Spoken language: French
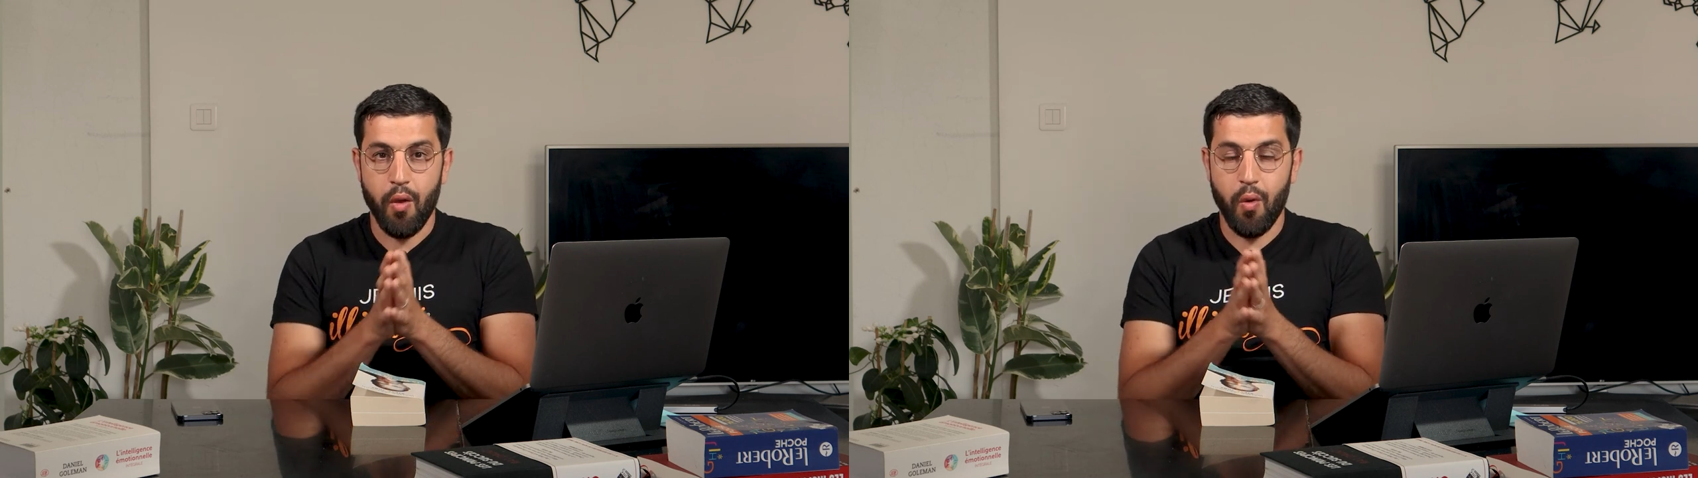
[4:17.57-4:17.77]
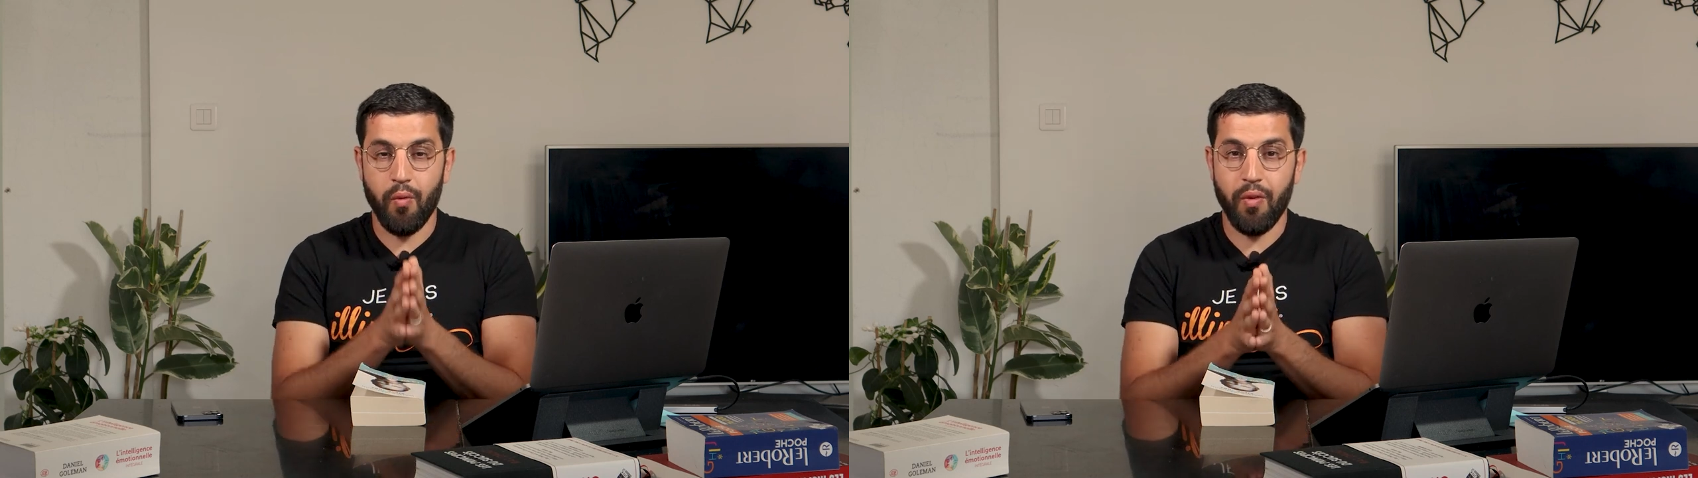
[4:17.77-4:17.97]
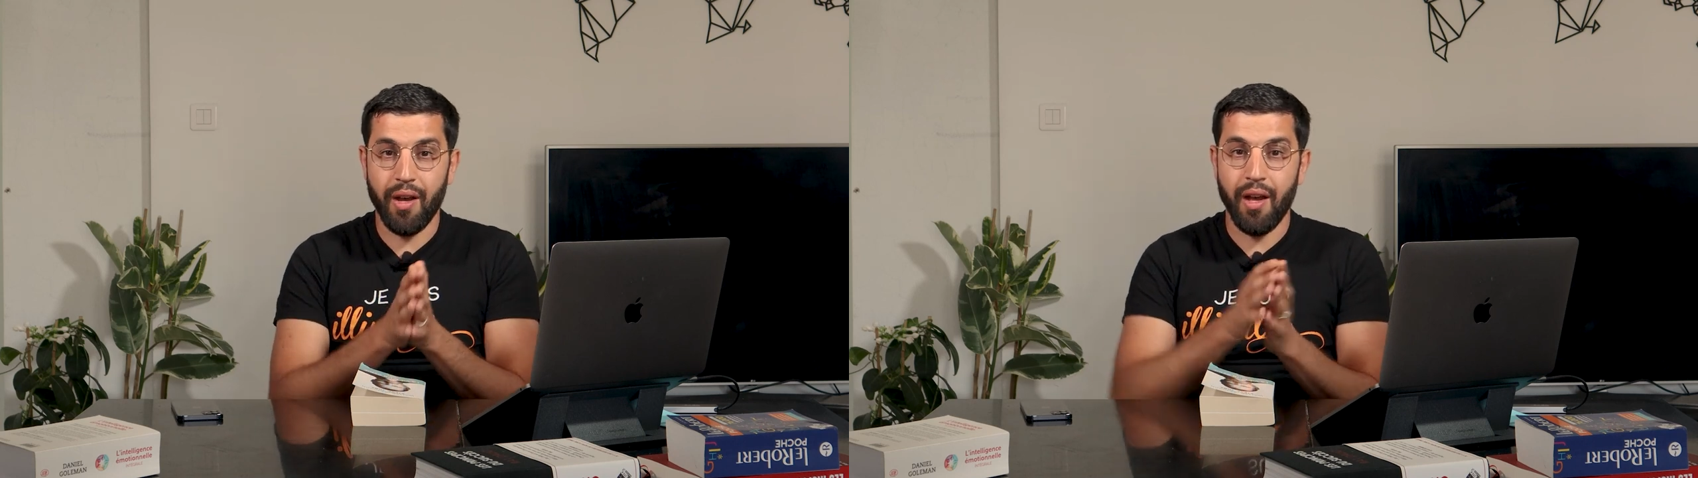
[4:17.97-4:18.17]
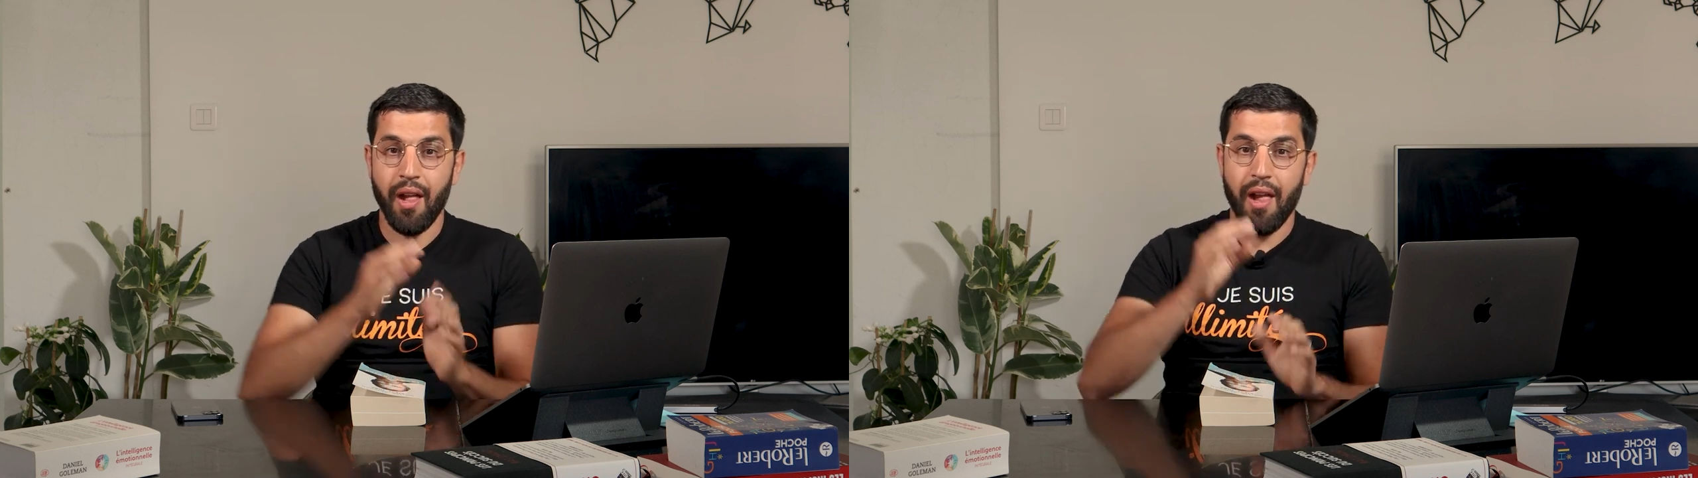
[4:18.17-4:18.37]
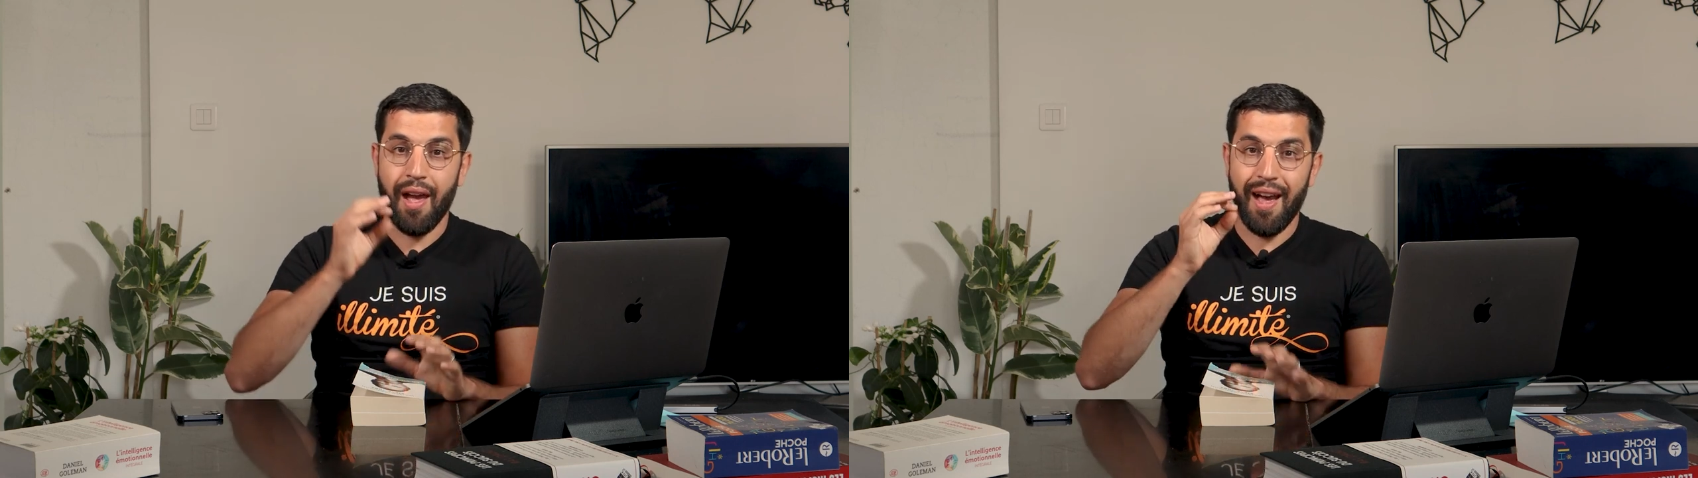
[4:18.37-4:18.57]
on va
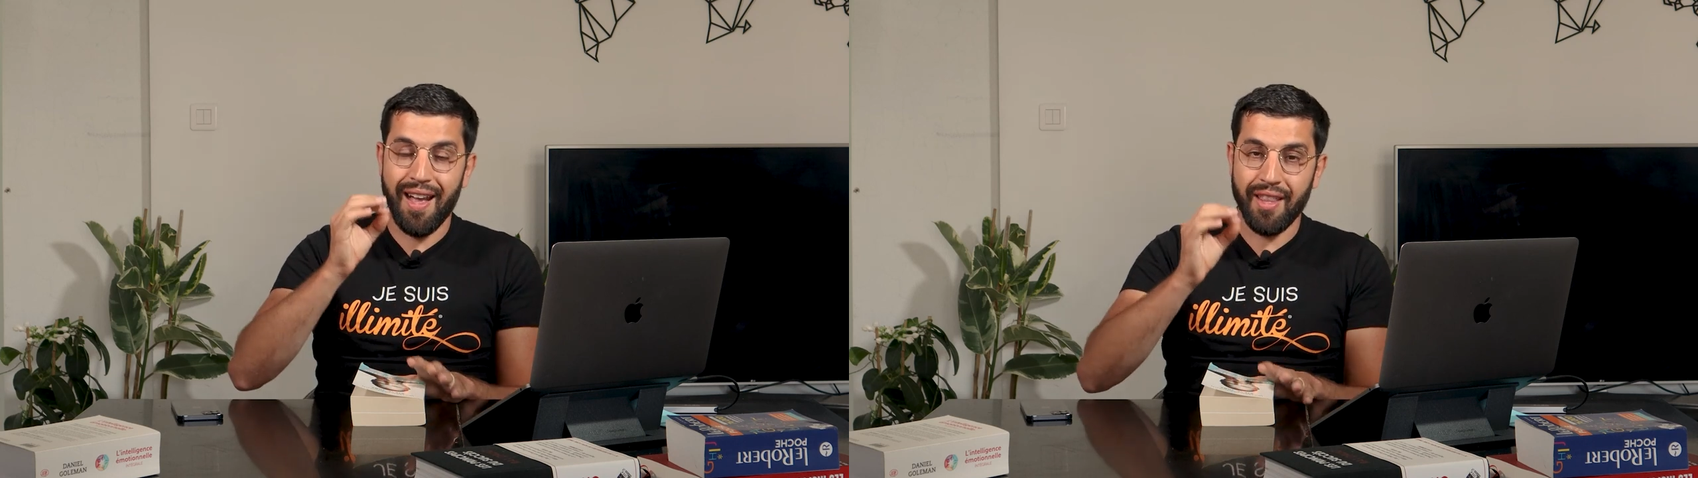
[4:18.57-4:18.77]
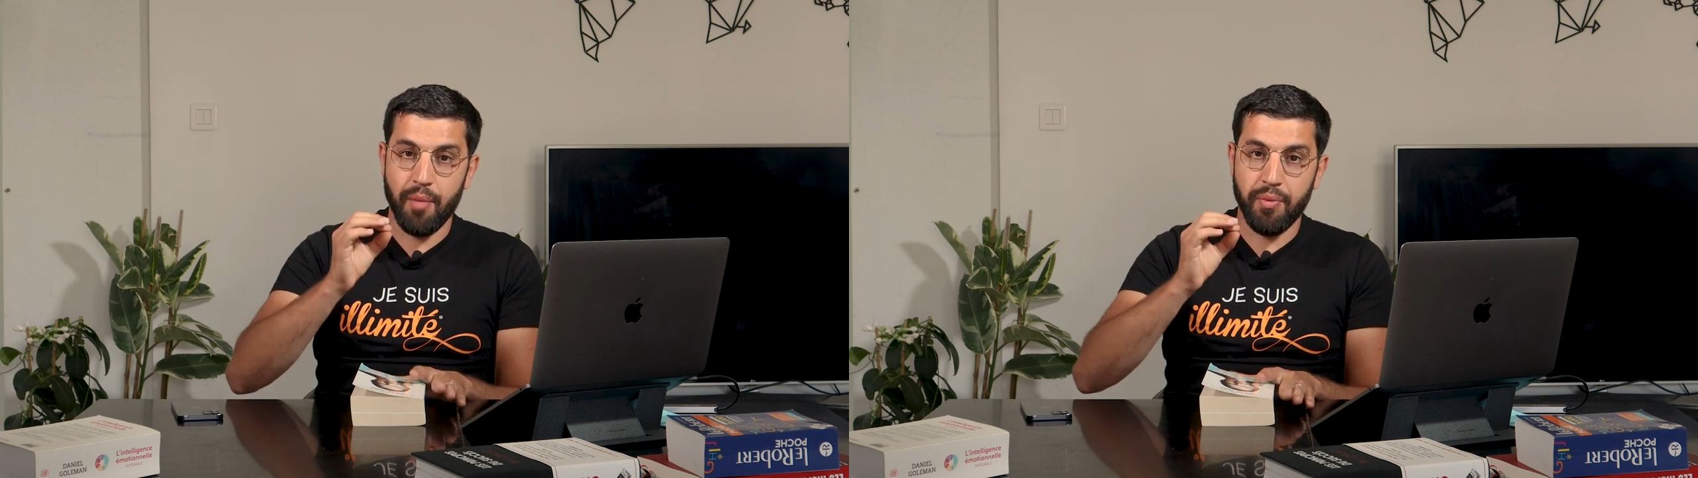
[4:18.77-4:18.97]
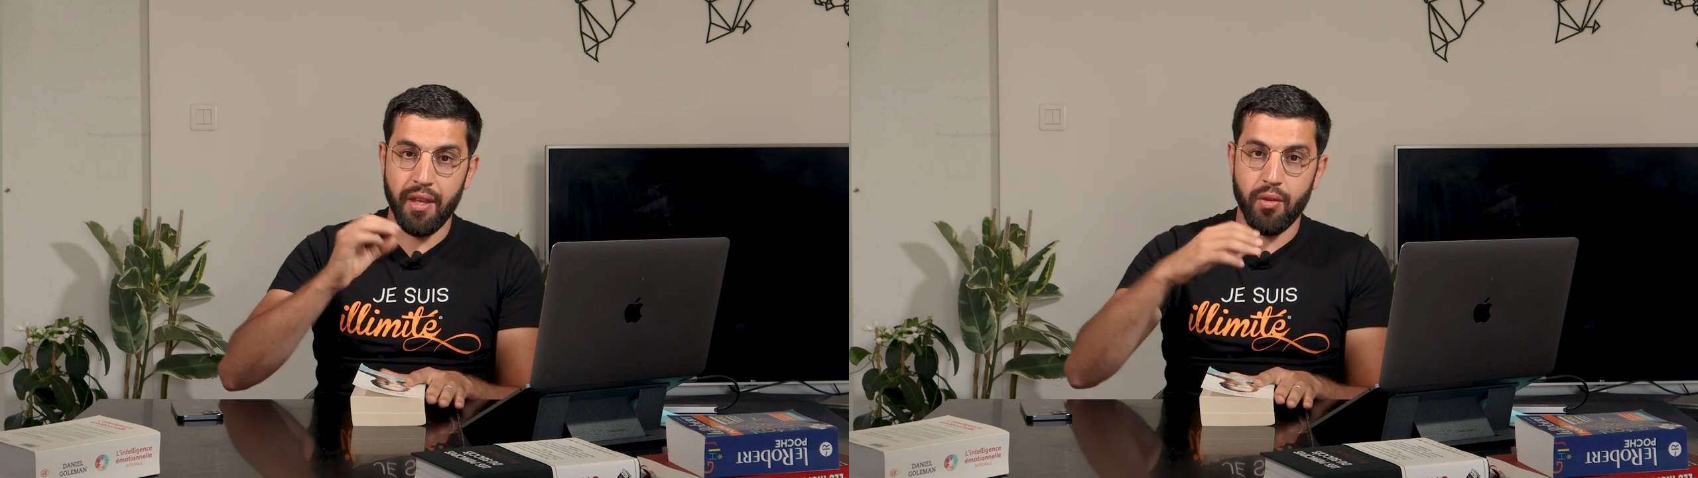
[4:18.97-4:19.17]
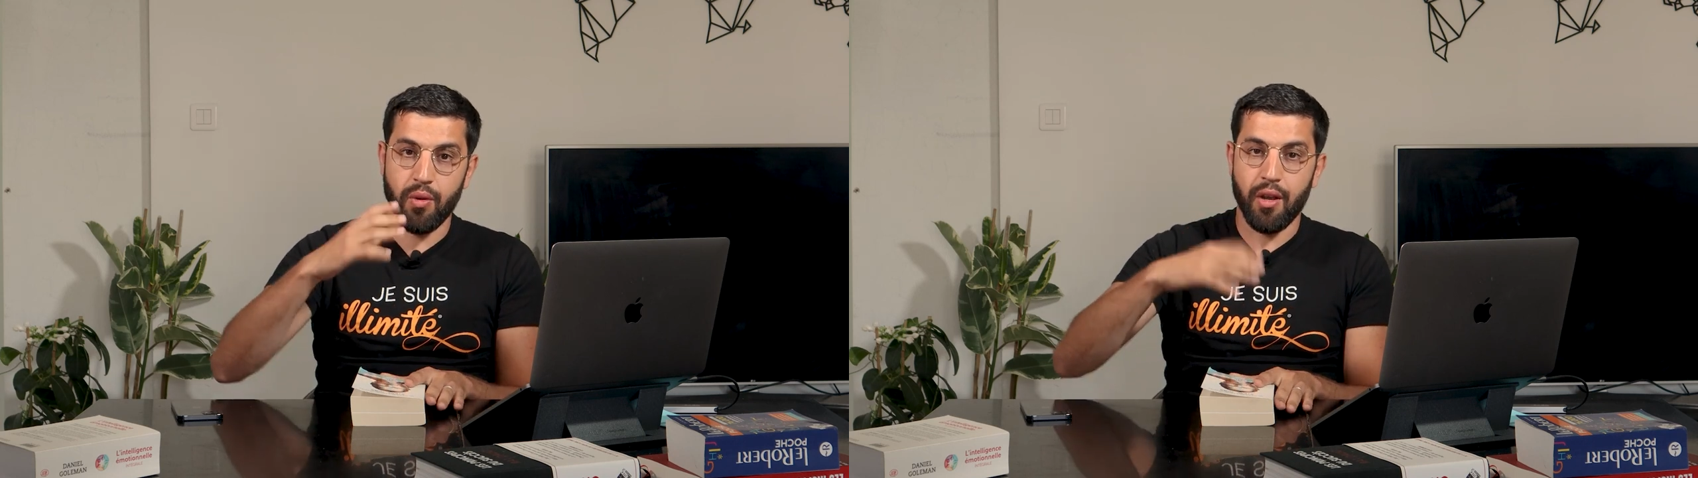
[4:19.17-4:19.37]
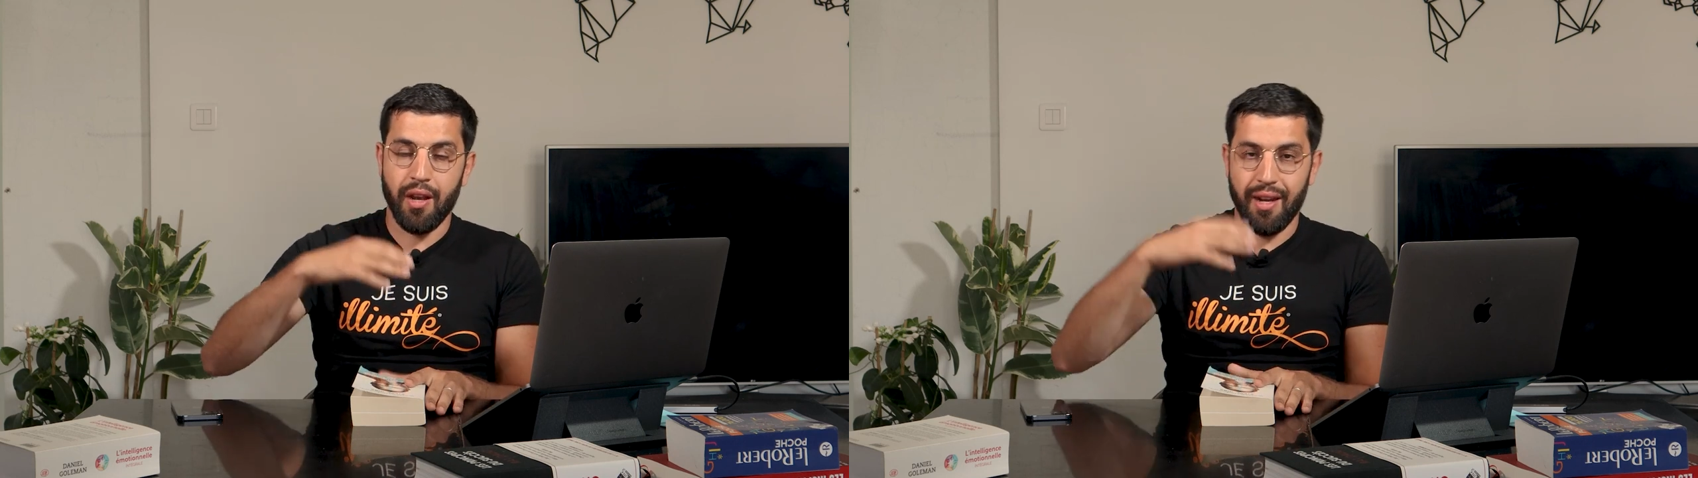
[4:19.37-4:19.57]
adapter donc